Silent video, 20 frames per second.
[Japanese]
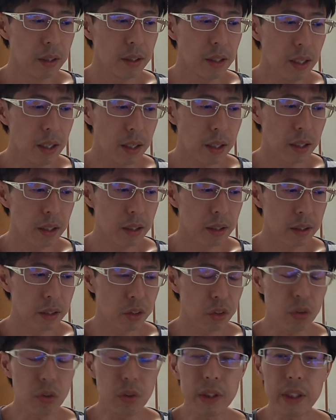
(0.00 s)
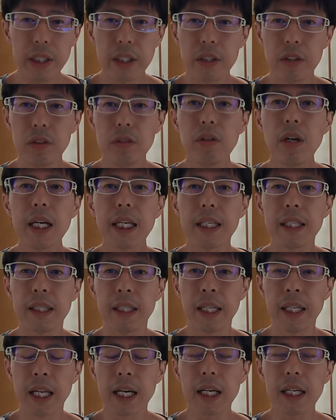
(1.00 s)
で、正直、上着っ
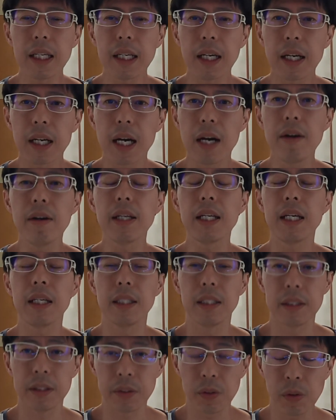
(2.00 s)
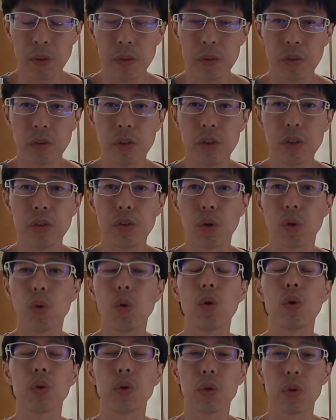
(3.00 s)
てなかなか買わないでしょ冬の
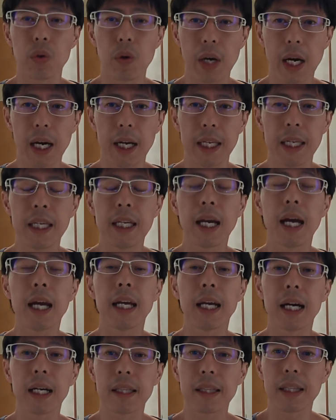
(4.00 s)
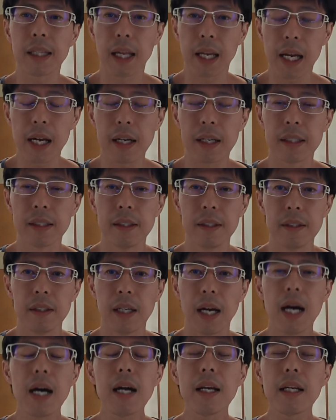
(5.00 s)
コートとか、一回買ったら。
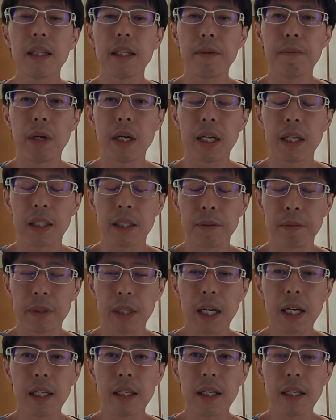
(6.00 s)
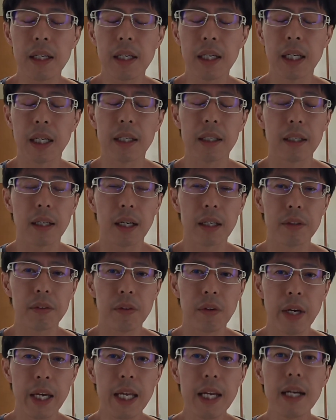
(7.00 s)
洗っても洗ってもなかなか、あ
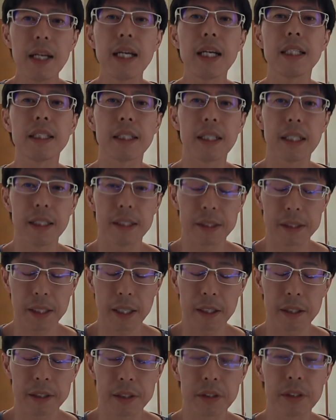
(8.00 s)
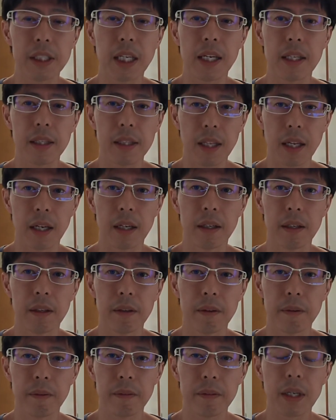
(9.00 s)
の、減らないじゃないですか。すり減って。
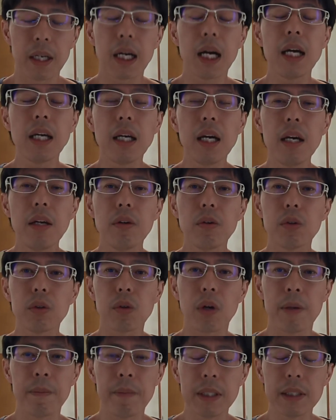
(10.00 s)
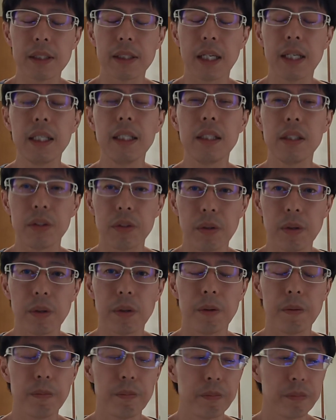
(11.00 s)
だから買い替えることがまずないで
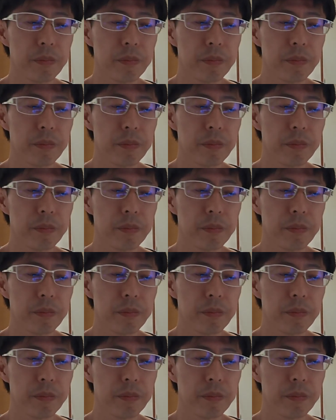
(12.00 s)
しょ